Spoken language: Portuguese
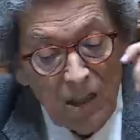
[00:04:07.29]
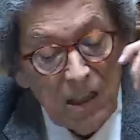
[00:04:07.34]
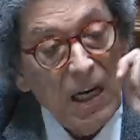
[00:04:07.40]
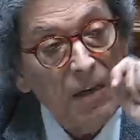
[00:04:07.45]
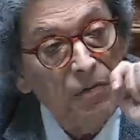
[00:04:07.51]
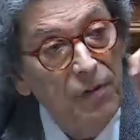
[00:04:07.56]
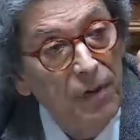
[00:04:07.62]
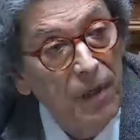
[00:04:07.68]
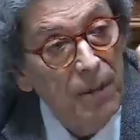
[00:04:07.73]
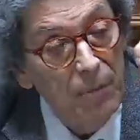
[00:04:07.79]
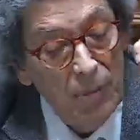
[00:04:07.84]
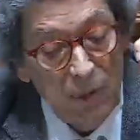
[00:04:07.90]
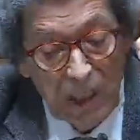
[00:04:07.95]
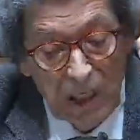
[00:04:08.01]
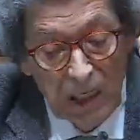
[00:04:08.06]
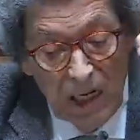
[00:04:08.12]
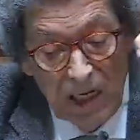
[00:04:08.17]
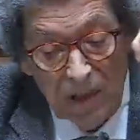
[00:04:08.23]
Já que
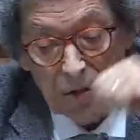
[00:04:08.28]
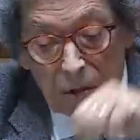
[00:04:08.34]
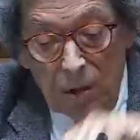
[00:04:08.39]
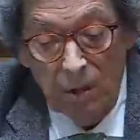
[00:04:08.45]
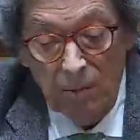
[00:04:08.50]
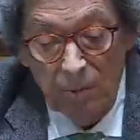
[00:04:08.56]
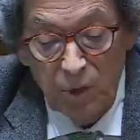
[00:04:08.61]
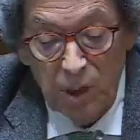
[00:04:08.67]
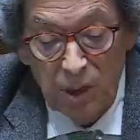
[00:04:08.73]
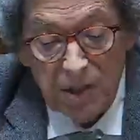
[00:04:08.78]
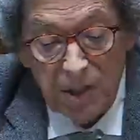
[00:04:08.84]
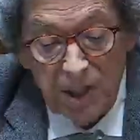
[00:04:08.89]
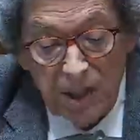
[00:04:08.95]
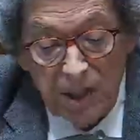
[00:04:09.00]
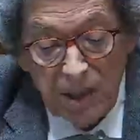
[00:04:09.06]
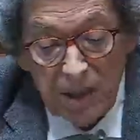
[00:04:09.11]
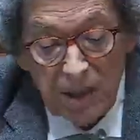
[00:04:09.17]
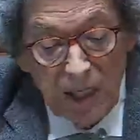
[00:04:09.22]
falamos em lares, senhora
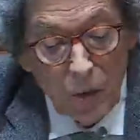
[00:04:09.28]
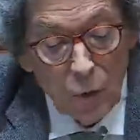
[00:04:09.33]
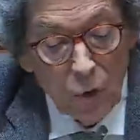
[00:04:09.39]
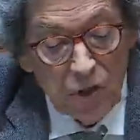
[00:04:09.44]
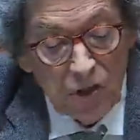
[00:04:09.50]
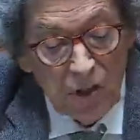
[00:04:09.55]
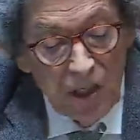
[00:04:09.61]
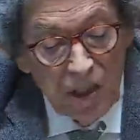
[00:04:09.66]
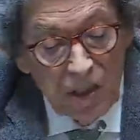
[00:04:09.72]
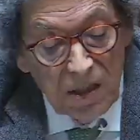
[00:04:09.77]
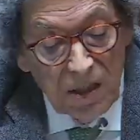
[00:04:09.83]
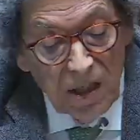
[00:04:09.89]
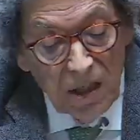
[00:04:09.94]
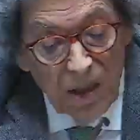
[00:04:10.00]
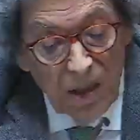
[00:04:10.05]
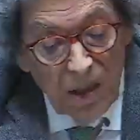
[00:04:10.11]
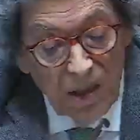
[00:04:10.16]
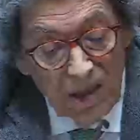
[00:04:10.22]
ministra, tem
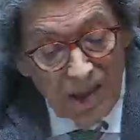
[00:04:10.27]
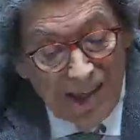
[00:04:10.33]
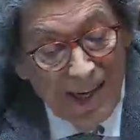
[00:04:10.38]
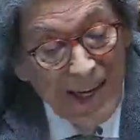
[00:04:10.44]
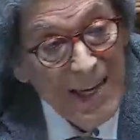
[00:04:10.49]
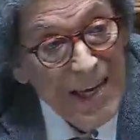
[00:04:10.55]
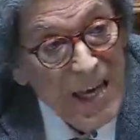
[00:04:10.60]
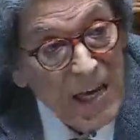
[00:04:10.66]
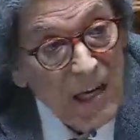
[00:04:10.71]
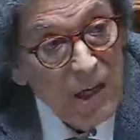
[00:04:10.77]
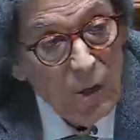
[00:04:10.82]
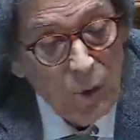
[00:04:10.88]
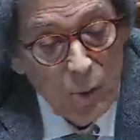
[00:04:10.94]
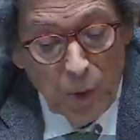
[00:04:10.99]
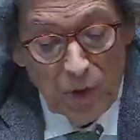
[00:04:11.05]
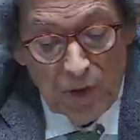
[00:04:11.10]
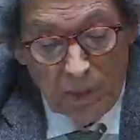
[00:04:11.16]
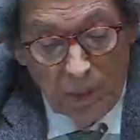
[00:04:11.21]
consciência de quem é a
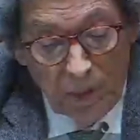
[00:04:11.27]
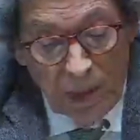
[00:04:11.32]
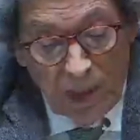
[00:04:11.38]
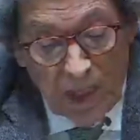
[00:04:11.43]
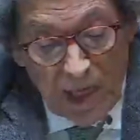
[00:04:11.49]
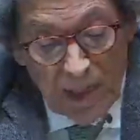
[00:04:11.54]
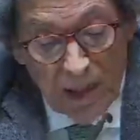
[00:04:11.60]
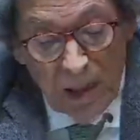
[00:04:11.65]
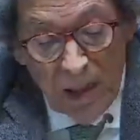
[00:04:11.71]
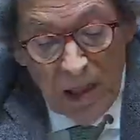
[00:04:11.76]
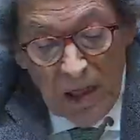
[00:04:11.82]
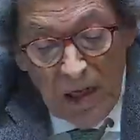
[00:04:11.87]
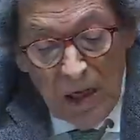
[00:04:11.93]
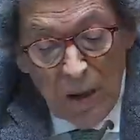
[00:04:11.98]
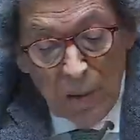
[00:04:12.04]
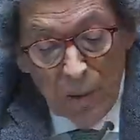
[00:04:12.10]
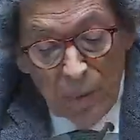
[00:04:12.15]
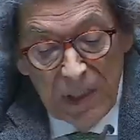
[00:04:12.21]
responsabilidade
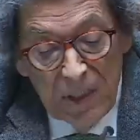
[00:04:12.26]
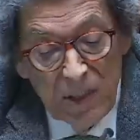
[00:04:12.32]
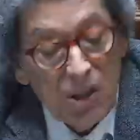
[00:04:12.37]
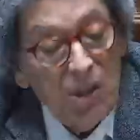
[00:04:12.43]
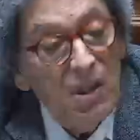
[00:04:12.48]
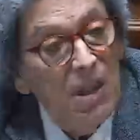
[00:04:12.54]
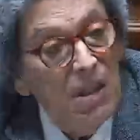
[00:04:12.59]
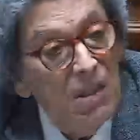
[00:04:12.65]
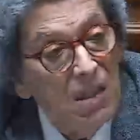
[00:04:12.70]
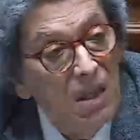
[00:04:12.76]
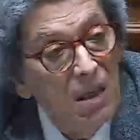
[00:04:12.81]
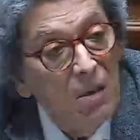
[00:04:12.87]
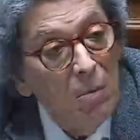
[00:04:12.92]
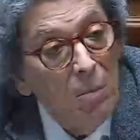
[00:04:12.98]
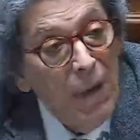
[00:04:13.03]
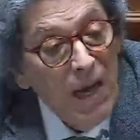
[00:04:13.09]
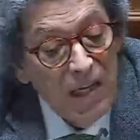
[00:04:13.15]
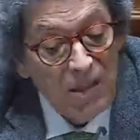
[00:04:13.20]
pela existência
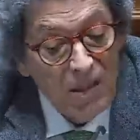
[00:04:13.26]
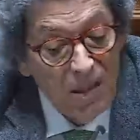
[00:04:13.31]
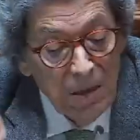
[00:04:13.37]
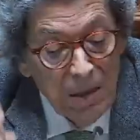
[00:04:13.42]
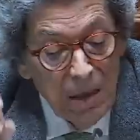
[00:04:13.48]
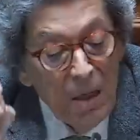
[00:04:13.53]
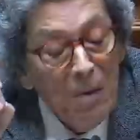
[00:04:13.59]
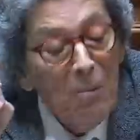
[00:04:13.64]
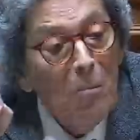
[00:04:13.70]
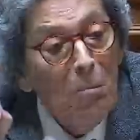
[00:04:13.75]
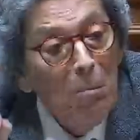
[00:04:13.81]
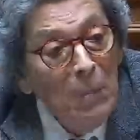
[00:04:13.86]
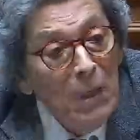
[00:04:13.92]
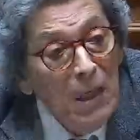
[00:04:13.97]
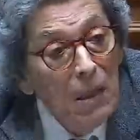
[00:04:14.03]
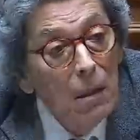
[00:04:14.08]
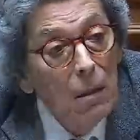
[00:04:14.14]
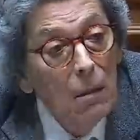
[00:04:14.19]
de mais de
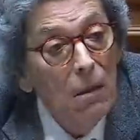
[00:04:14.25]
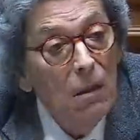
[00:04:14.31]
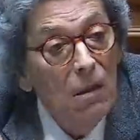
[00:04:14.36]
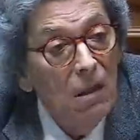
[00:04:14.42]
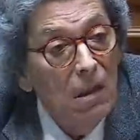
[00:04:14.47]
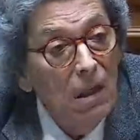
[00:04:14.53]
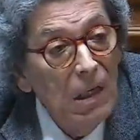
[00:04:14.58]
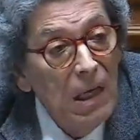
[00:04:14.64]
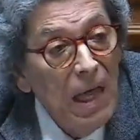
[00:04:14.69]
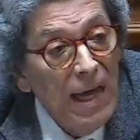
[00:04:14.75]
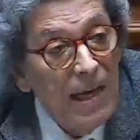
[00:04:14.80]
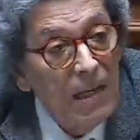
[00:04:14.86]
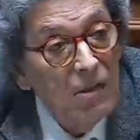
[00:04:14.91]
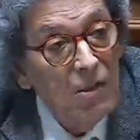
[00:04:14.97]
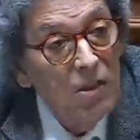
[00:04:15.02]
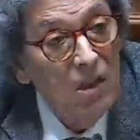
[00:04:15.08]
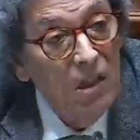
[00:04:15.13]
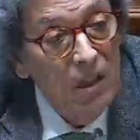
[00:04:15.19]
mil
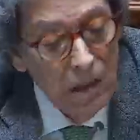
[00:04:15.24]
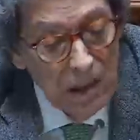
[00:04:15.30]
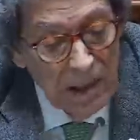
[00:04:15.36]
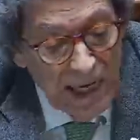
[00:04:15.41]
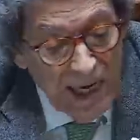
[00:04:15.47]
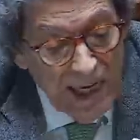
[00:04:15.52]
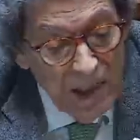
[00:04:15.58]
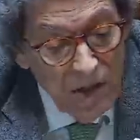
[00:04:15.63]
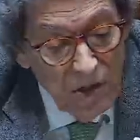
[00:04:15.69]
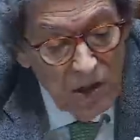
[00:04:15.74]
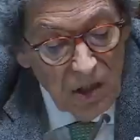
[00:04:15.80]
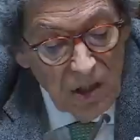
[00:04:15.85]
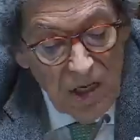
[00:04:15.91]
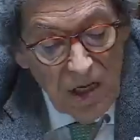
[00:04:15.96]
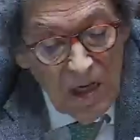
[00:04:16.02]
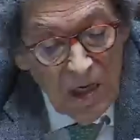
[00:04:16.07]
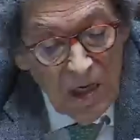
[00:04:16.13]
lares ilegais?